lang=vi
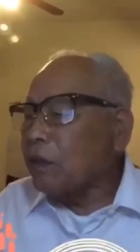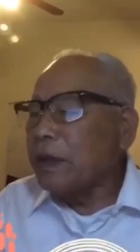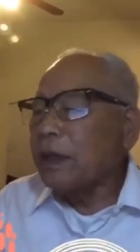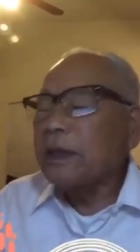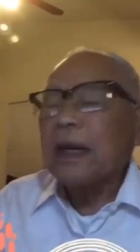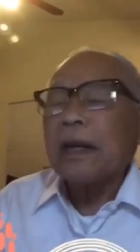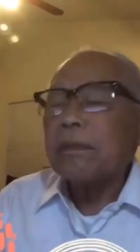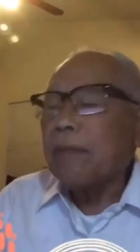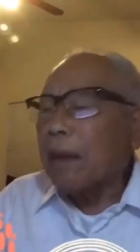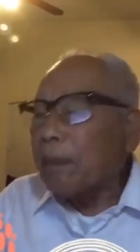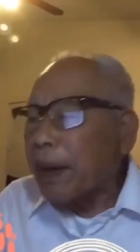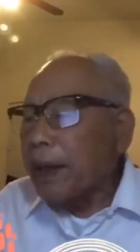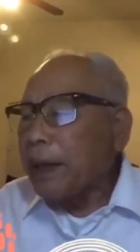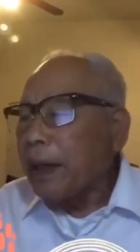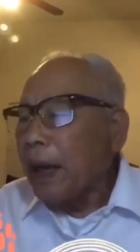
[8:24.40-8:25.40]
của nhân dân Bắc
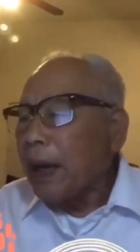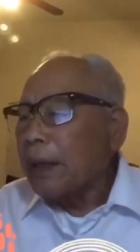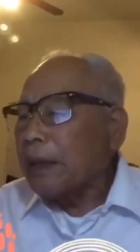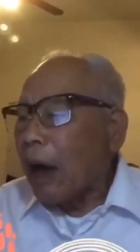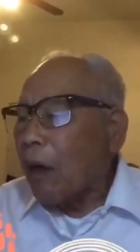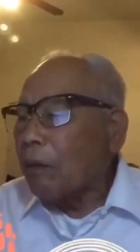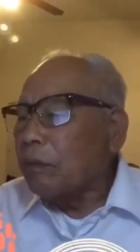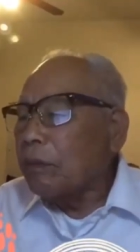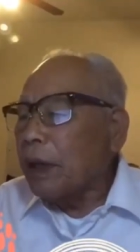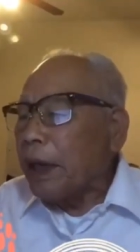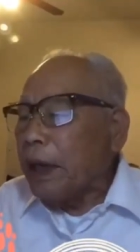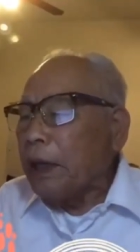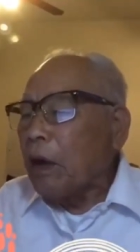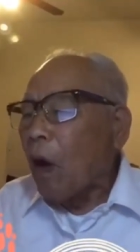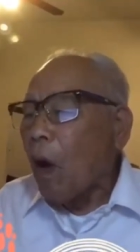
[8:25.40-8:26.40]
Mỹ trong
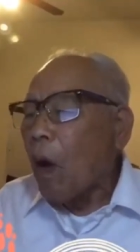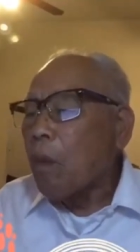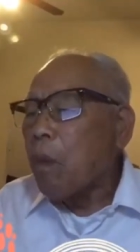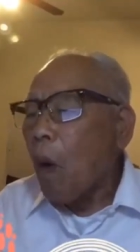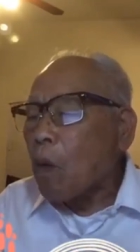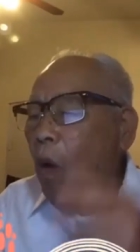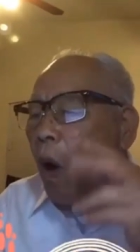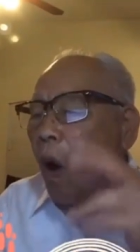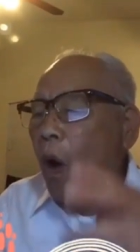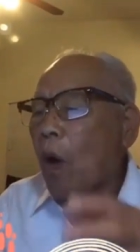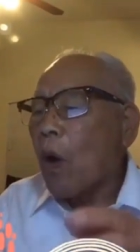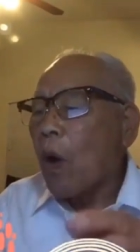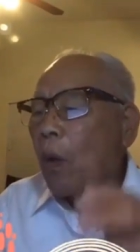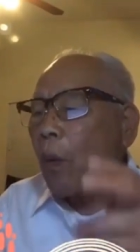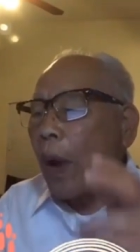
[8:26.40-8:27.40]
ý đồ phục hồi
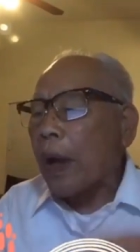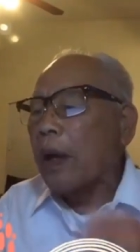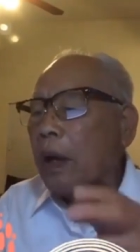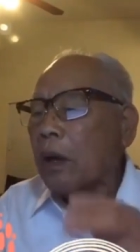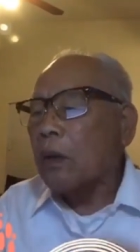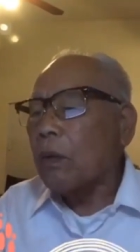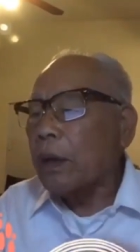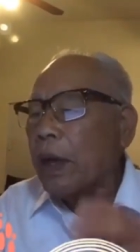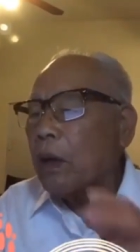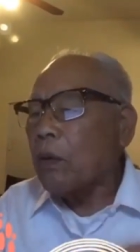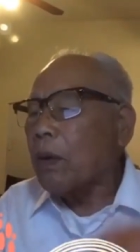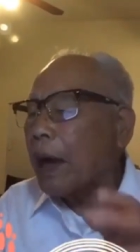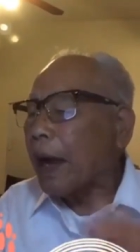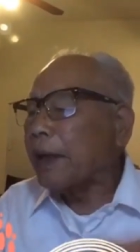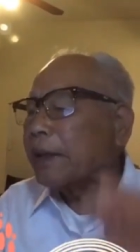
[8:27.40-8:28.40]
quyền lực của đế
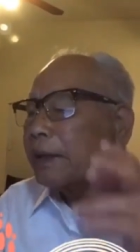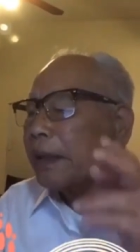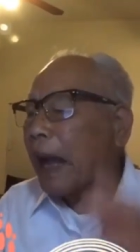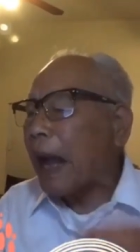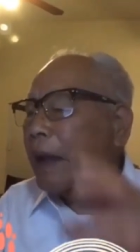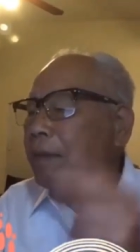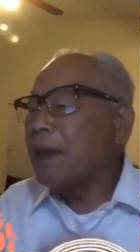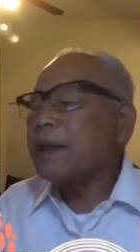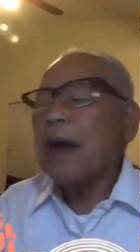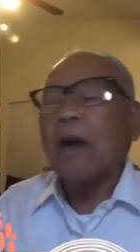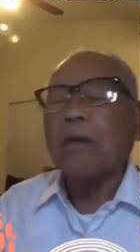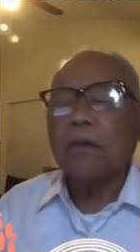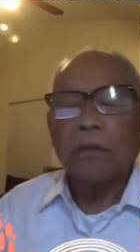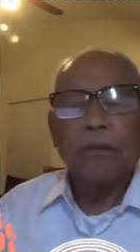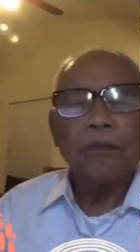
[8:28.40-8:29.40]
quốc Anh tại Mỹ Châu.